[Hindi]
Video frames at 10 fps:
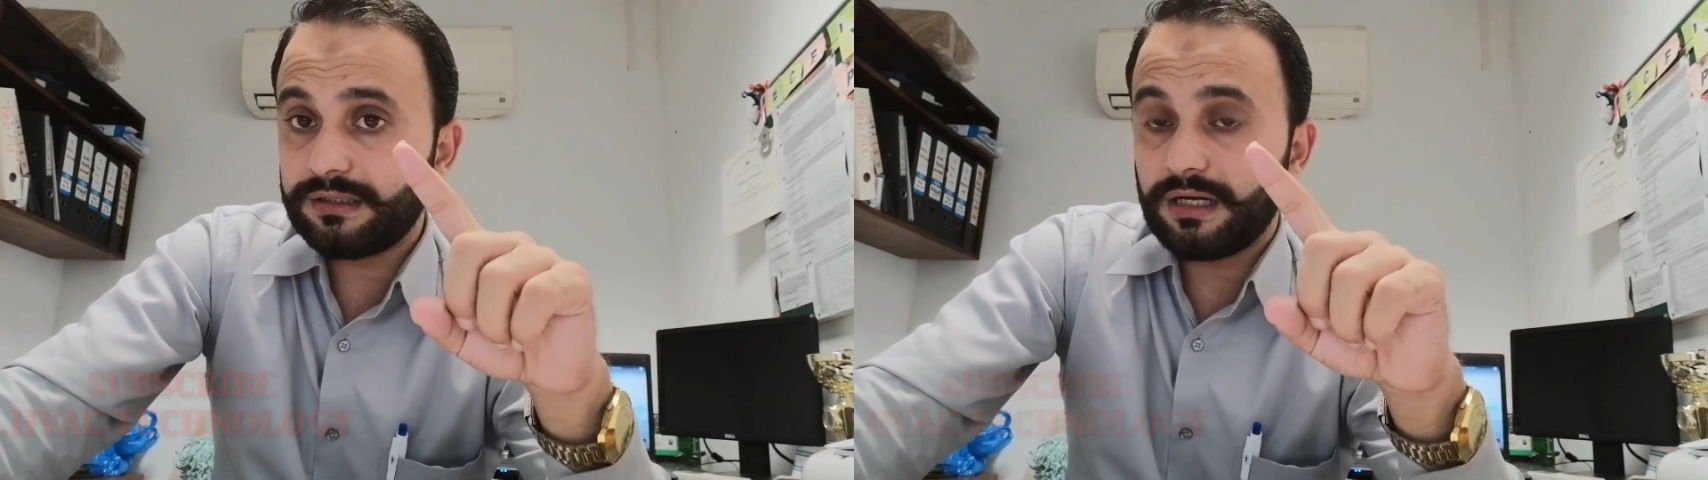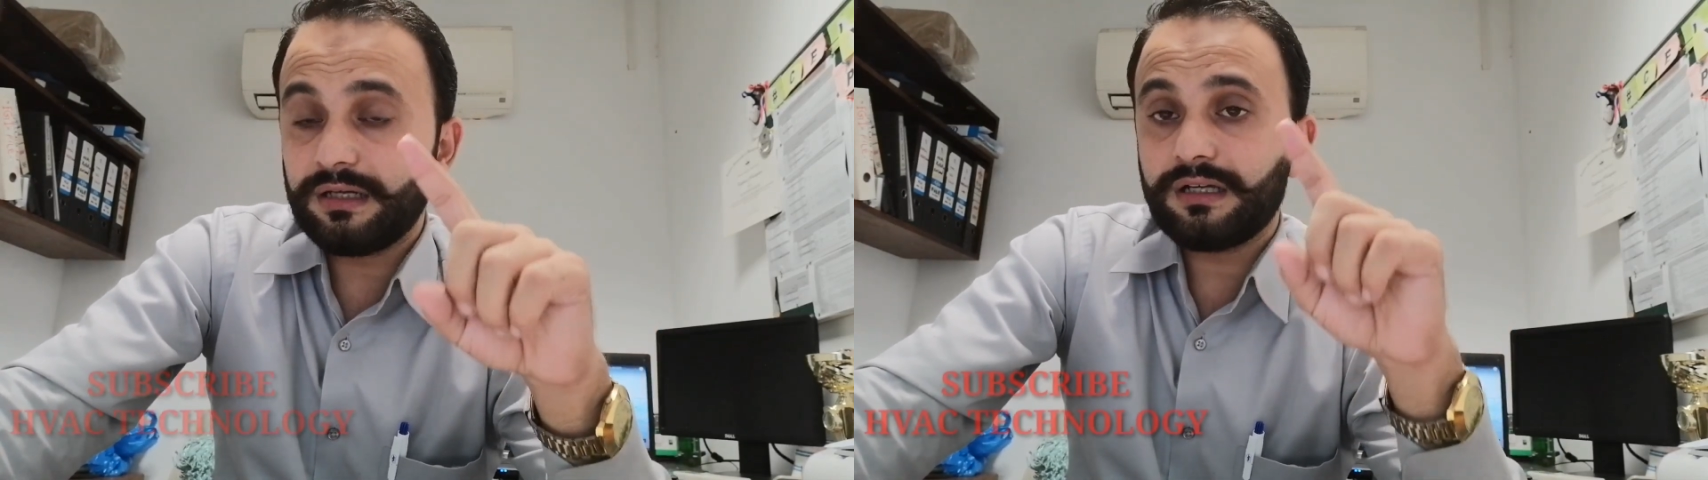
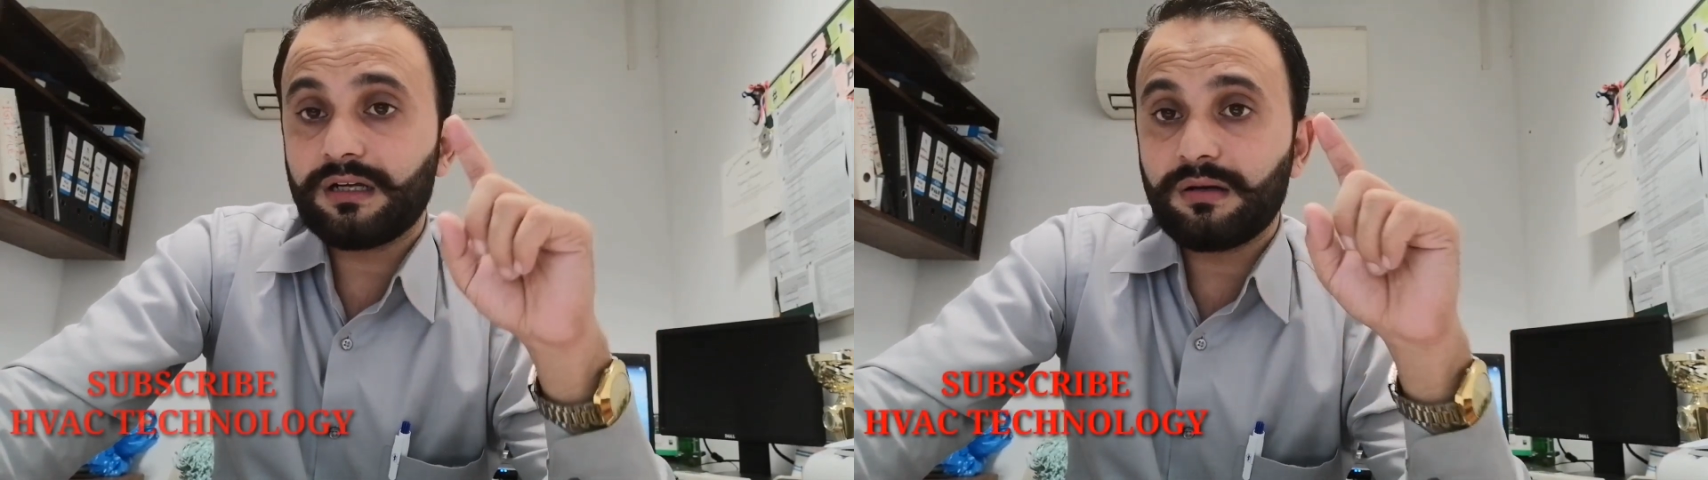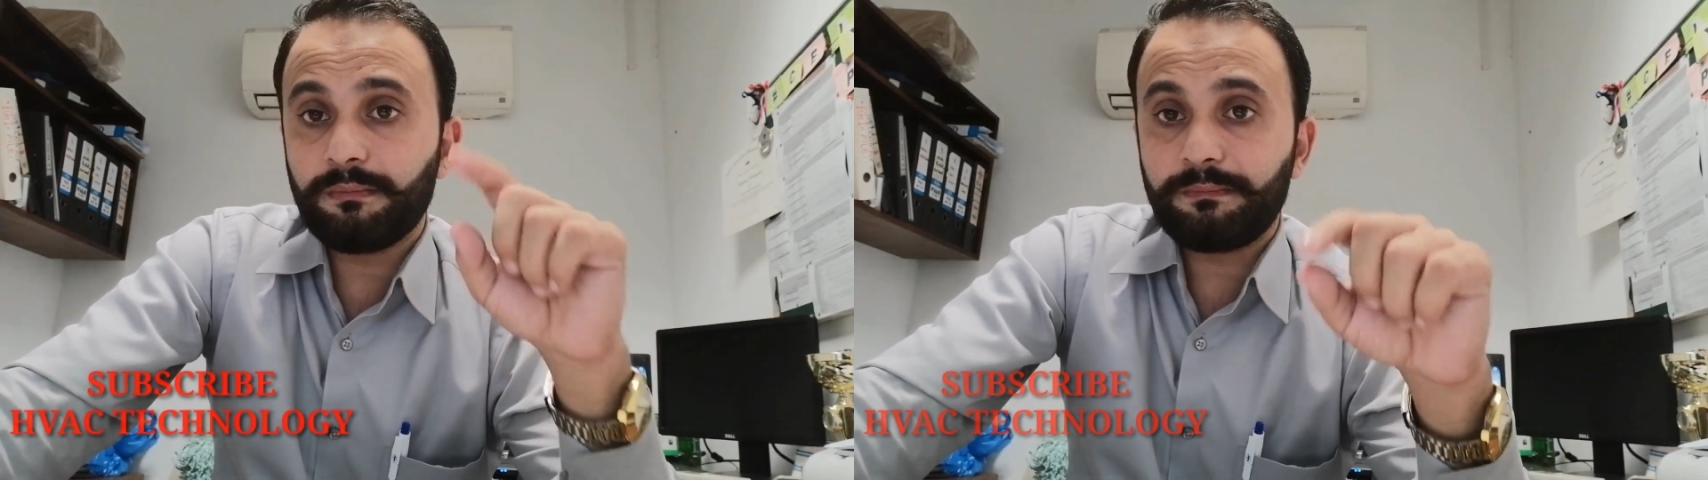टन के
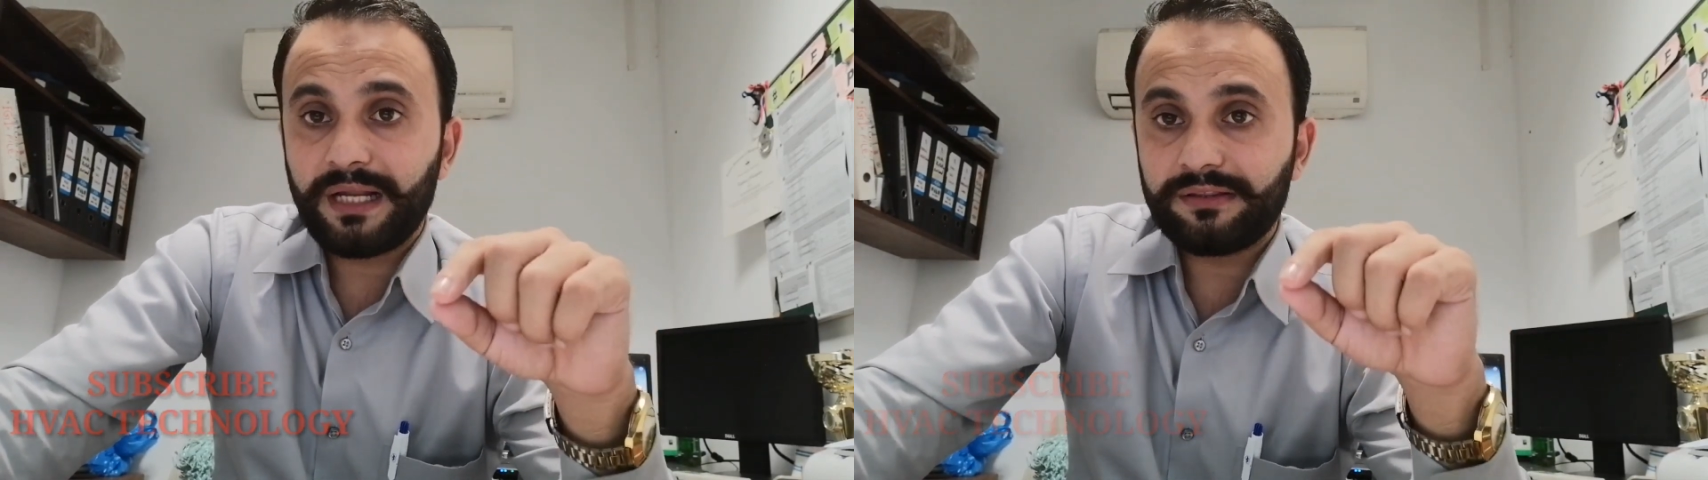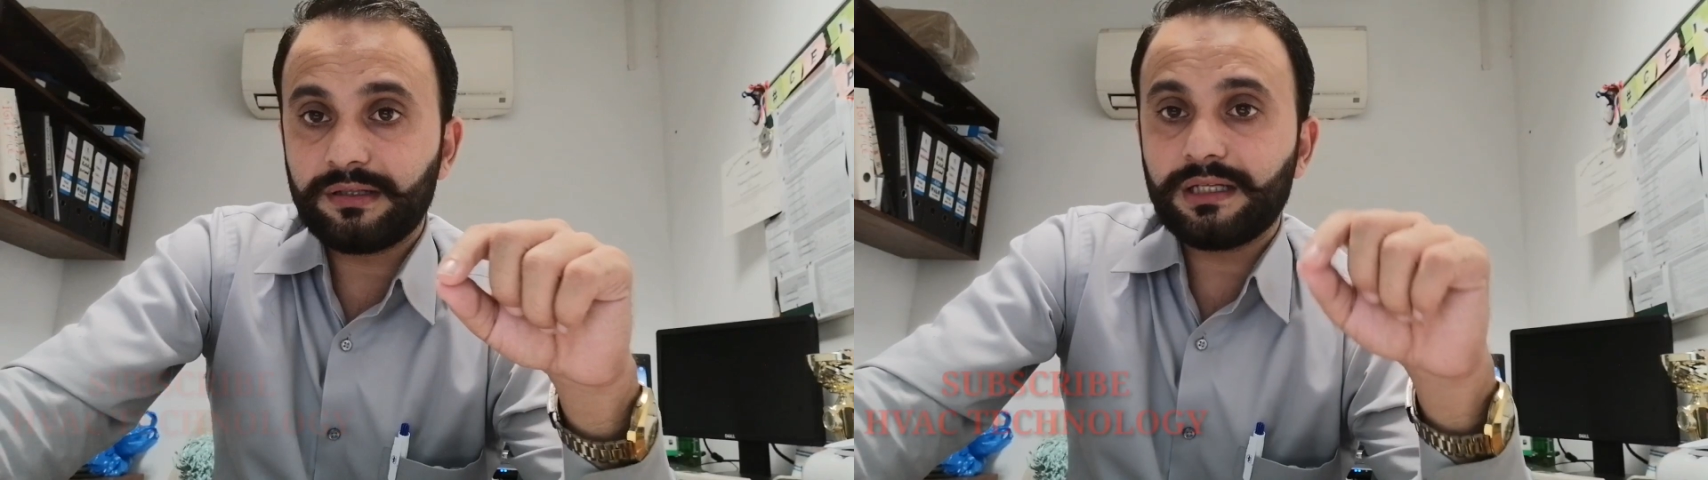
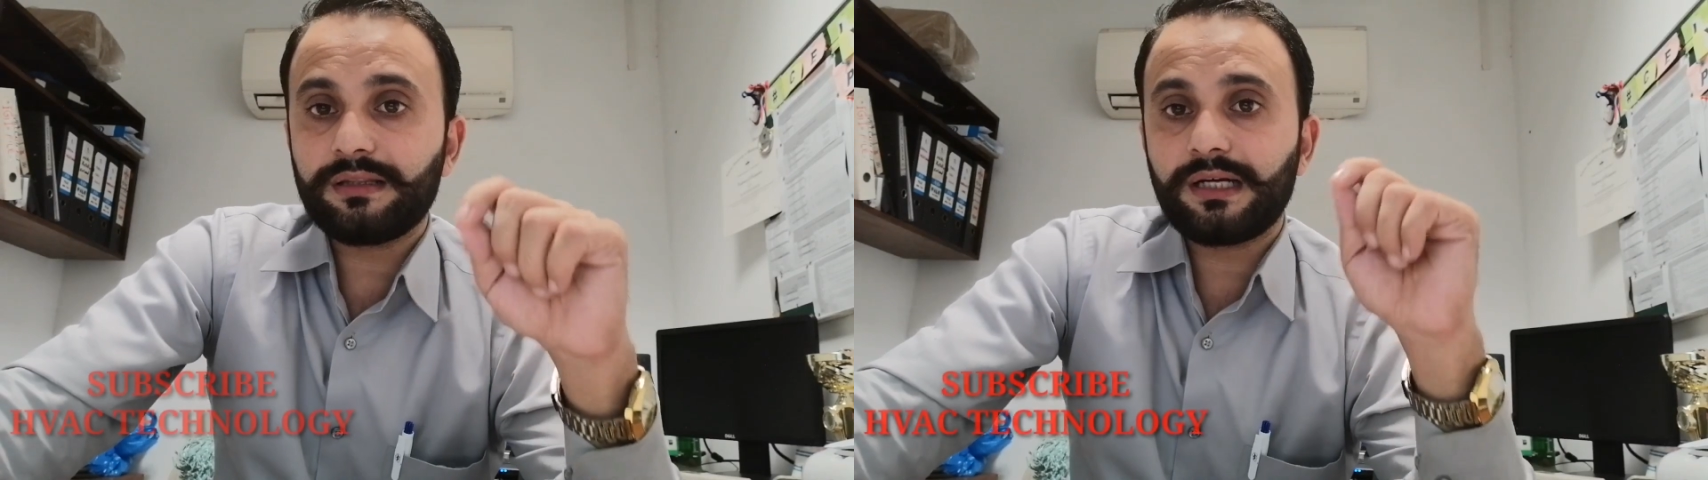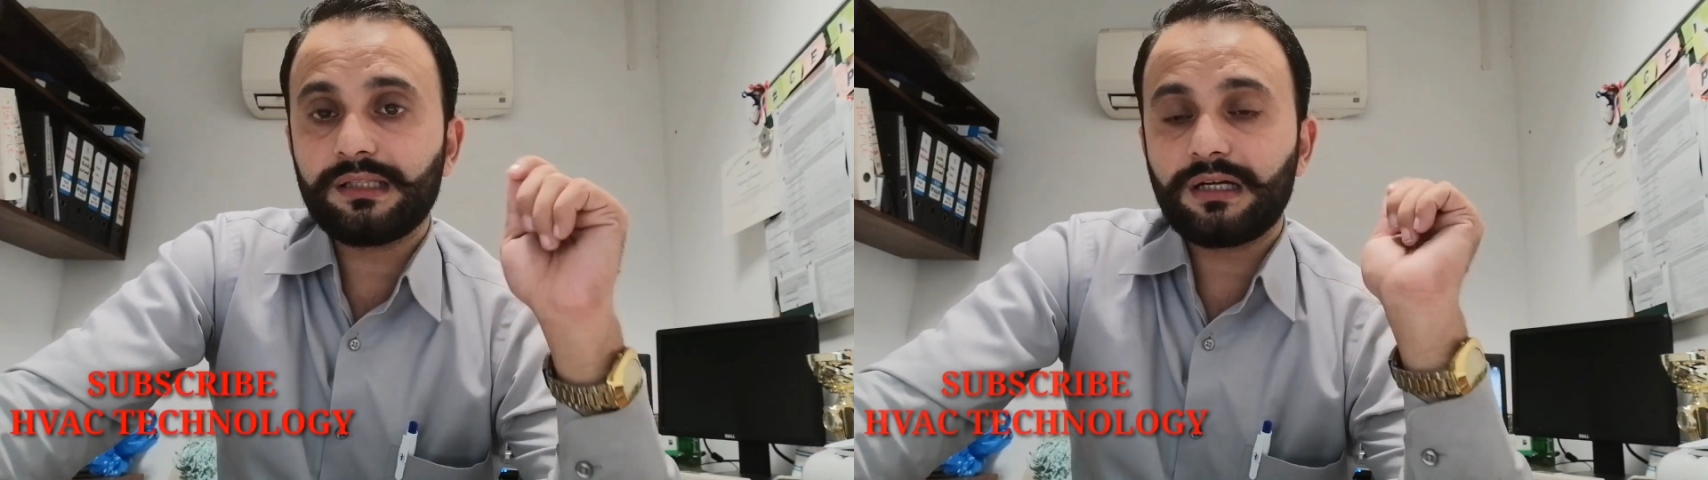कंप्रेसर
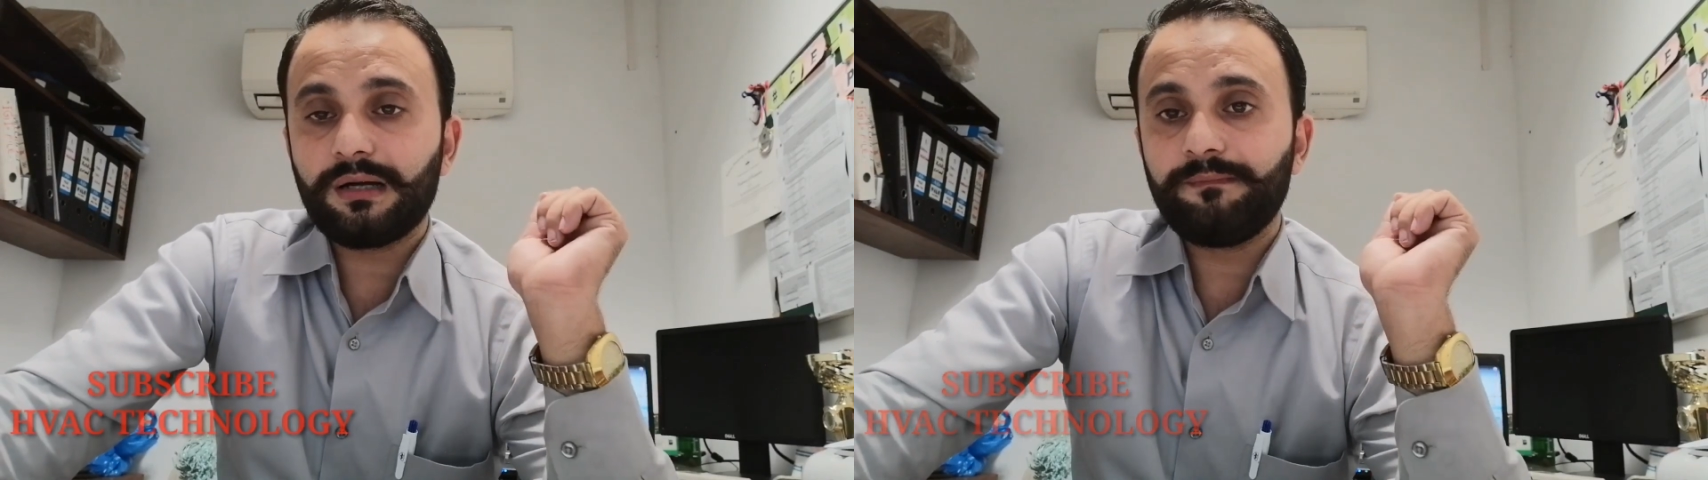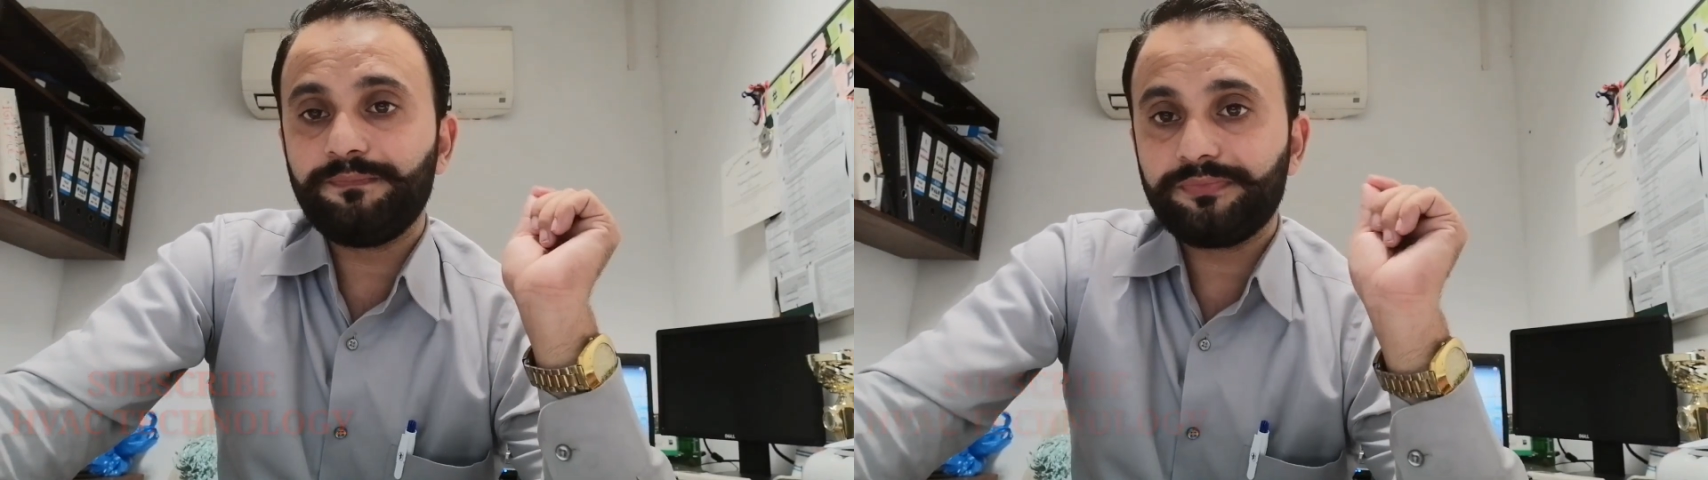के साथ
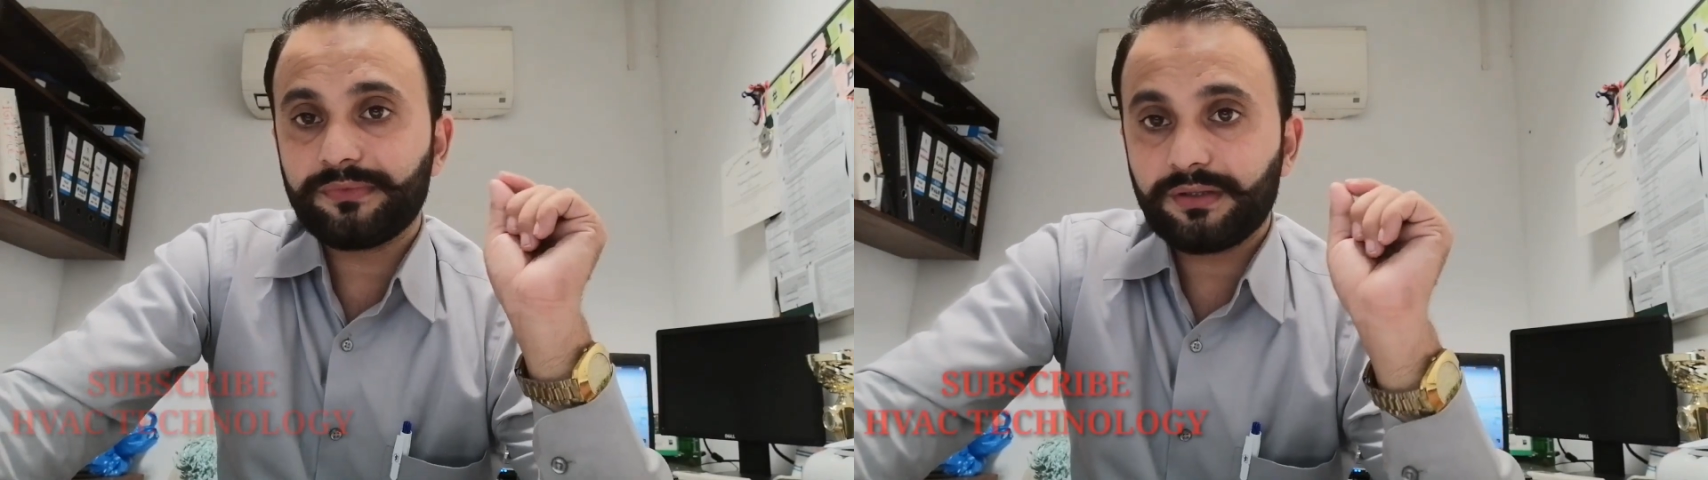आप